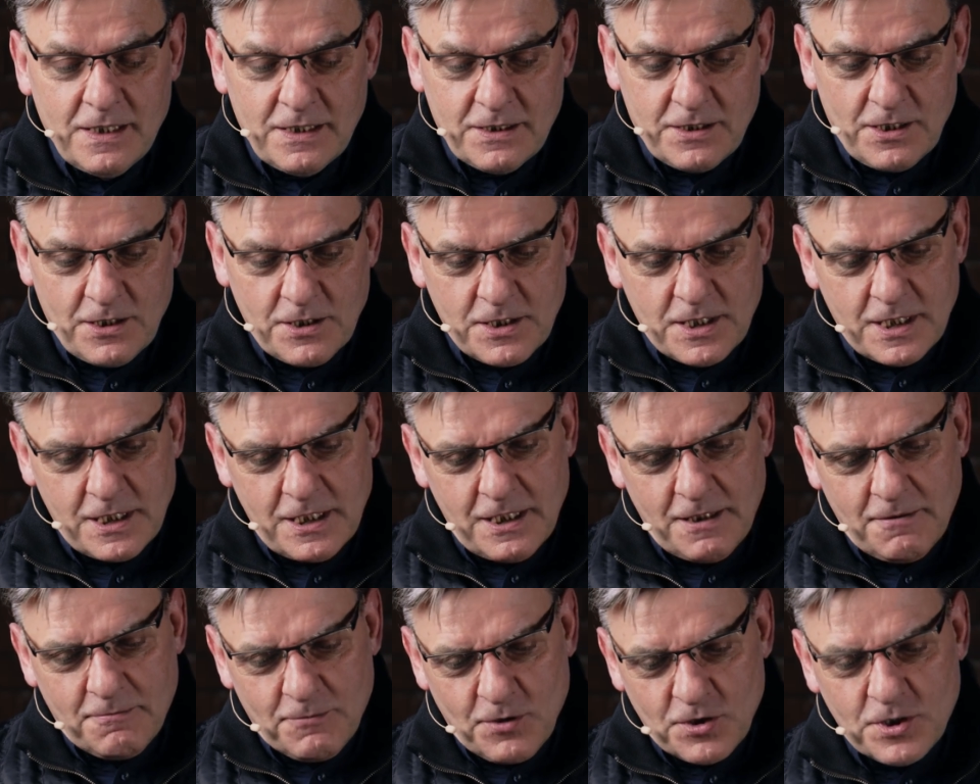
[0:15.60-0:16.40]

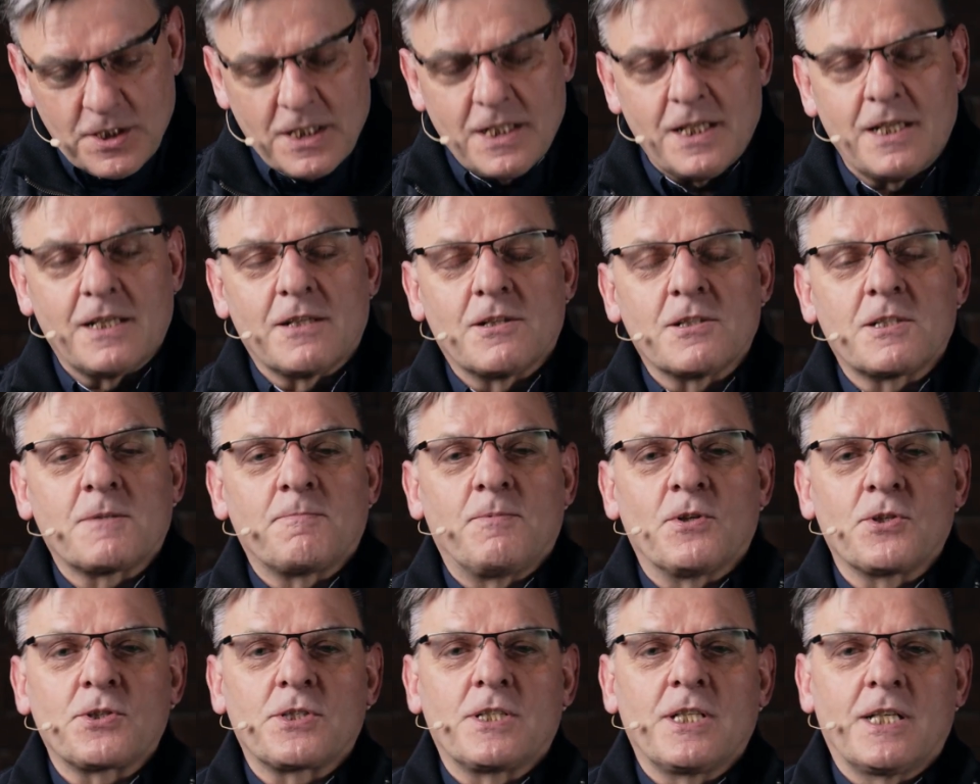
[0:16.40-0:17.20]
Drodzy, może
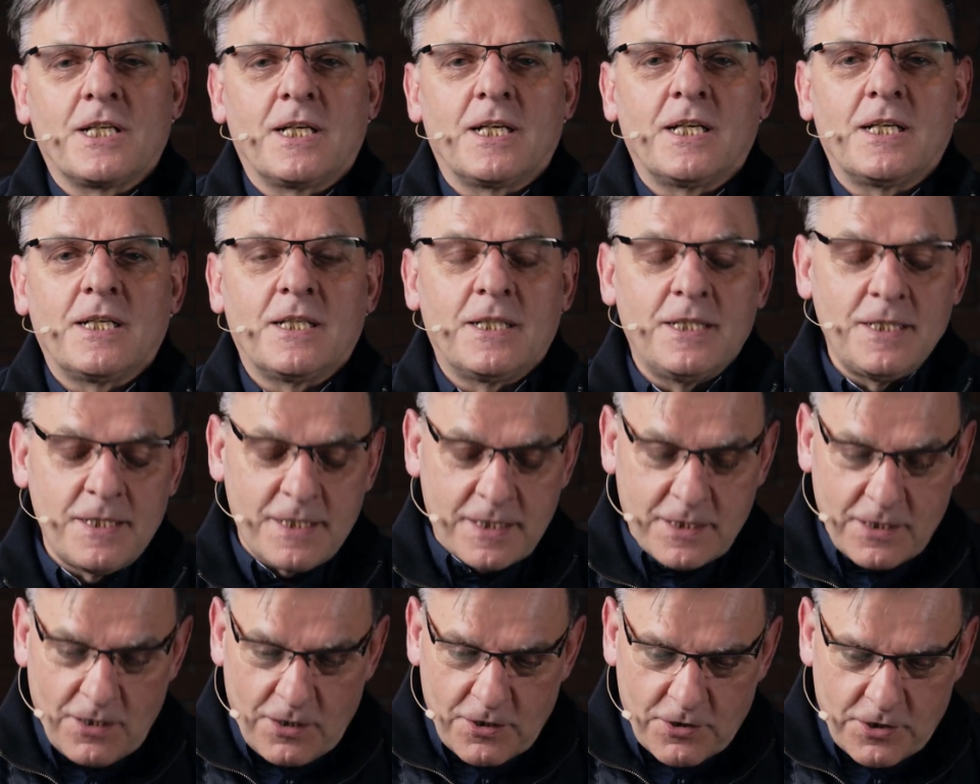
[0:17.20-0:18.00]
rozpocznę
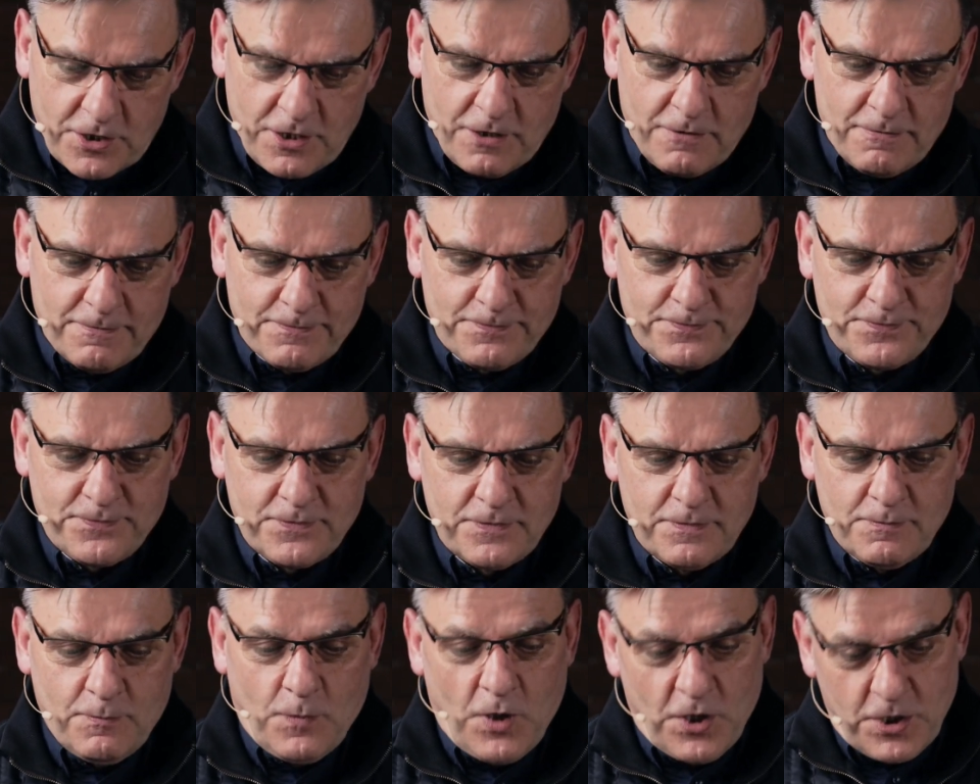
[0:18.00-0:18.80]
historią,
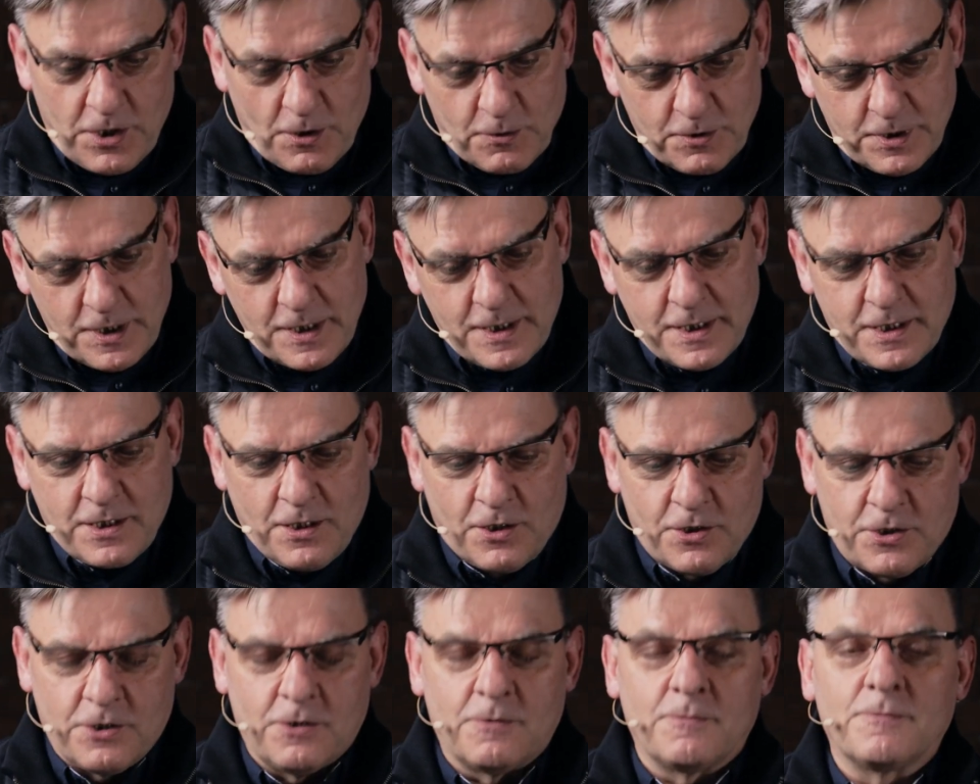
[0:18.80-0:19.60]
moją
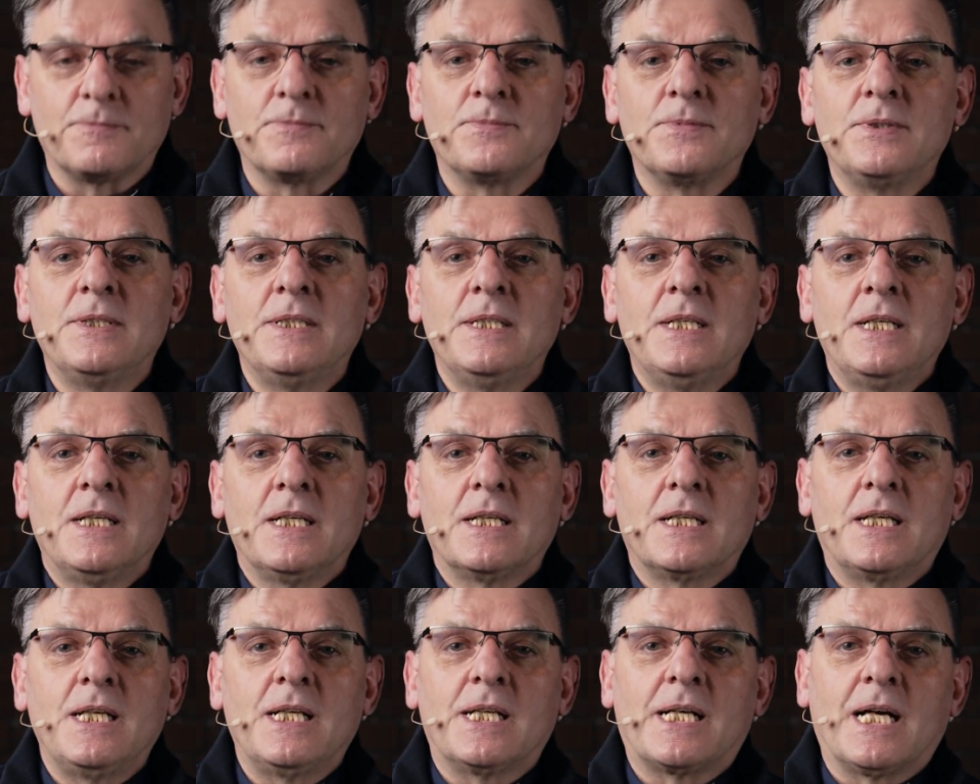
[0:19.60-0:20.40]
historią.
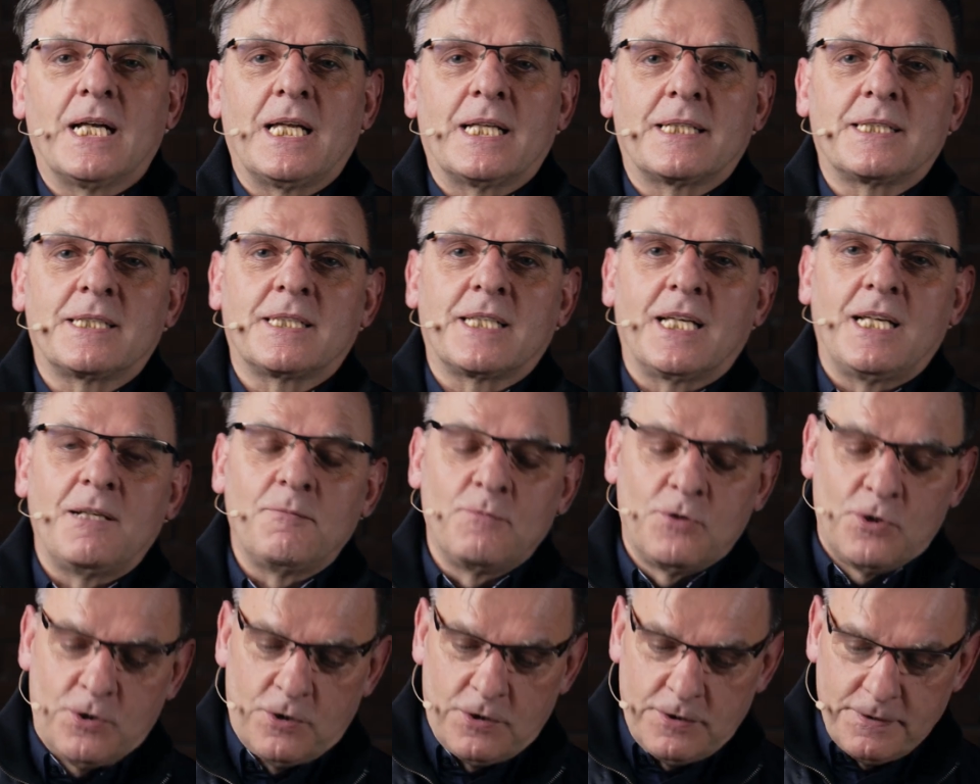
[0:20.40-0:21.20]
Kilka lat
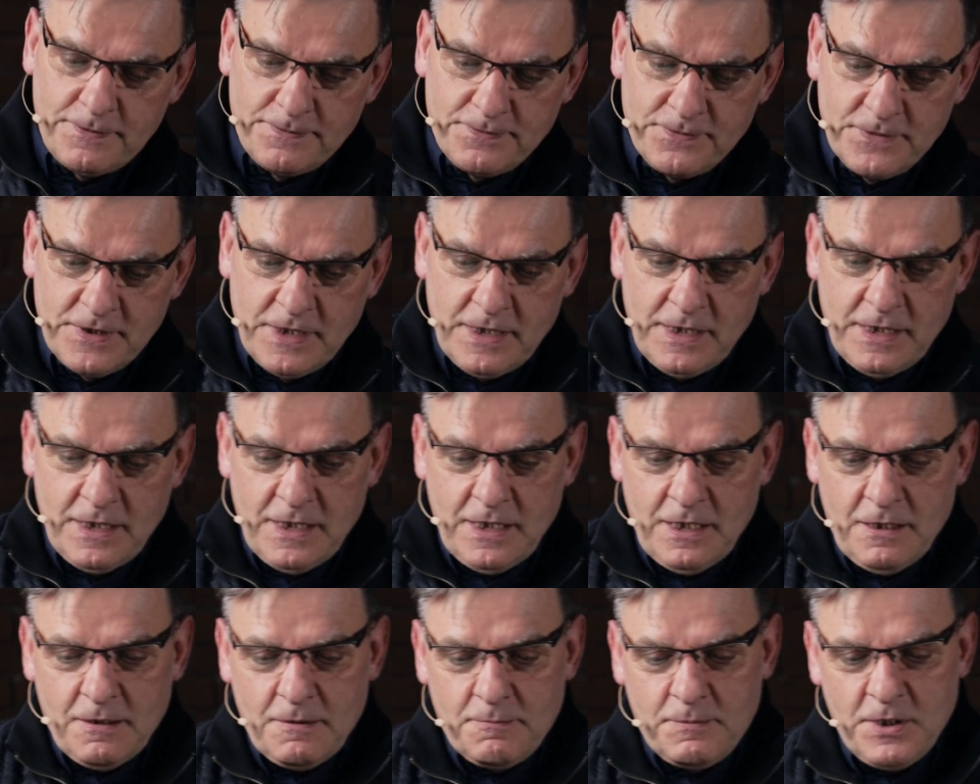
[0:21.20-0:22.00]
temu
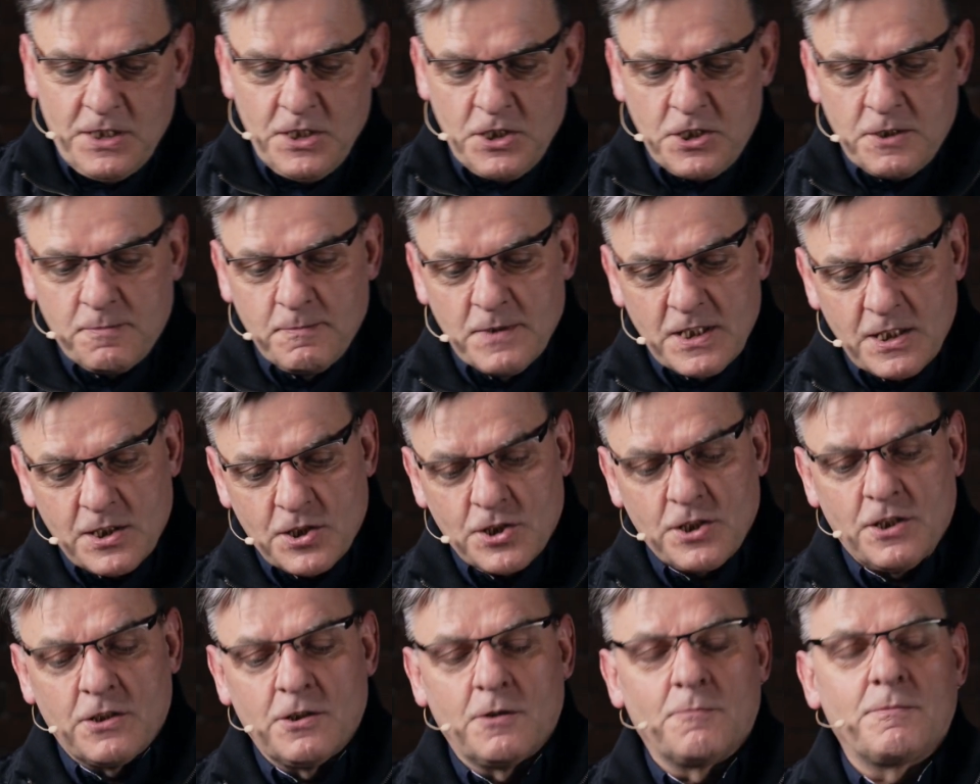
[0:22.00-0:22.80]
byliśmy z
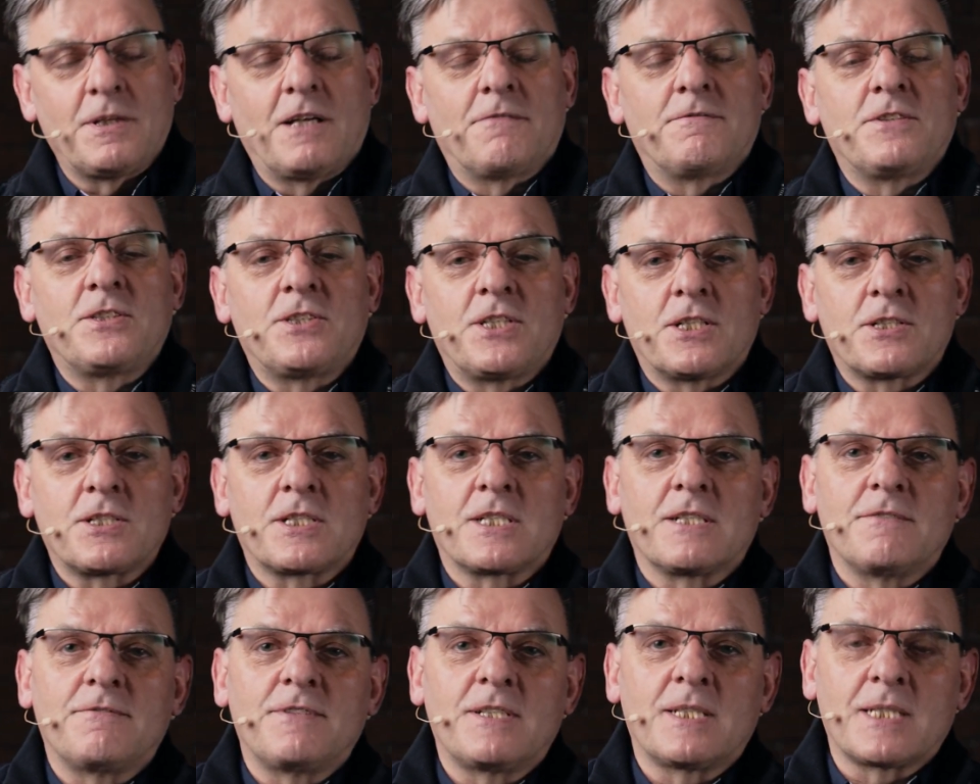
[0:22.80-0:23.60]
żoną na
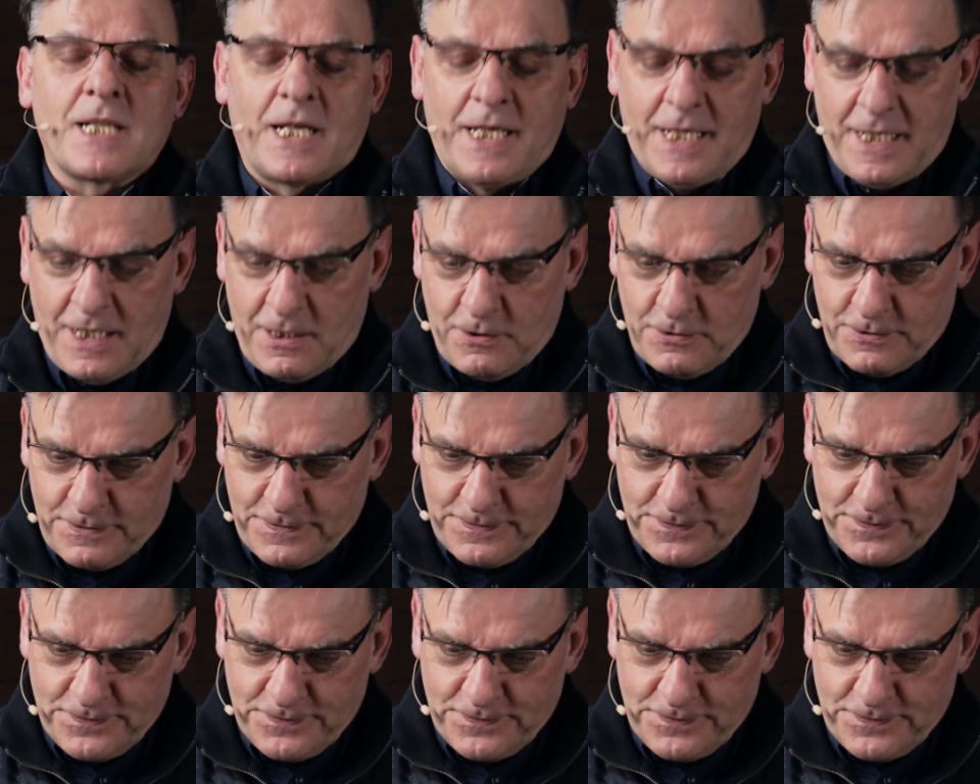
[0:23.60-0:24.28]
wycieczce w Izraelu.